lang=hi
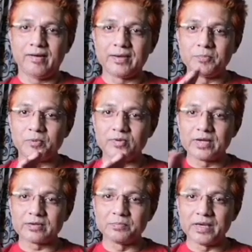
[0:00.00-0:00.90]
और ये
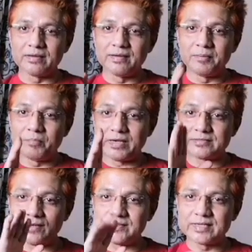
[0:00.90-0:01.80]
प्रोडक्ट में
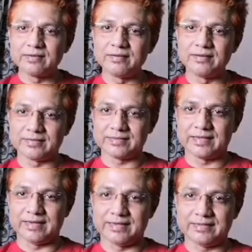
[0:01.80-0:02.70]
पैसा वैसा नहीं
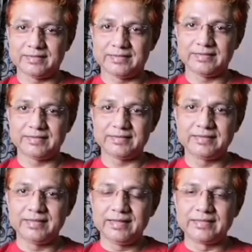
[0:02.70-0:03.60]
लगता
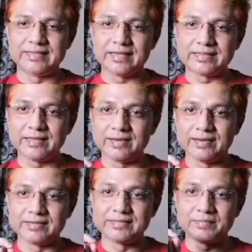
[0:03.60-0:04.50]
है जानते
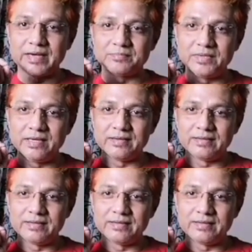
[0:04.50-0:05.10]
हैं जब आदमी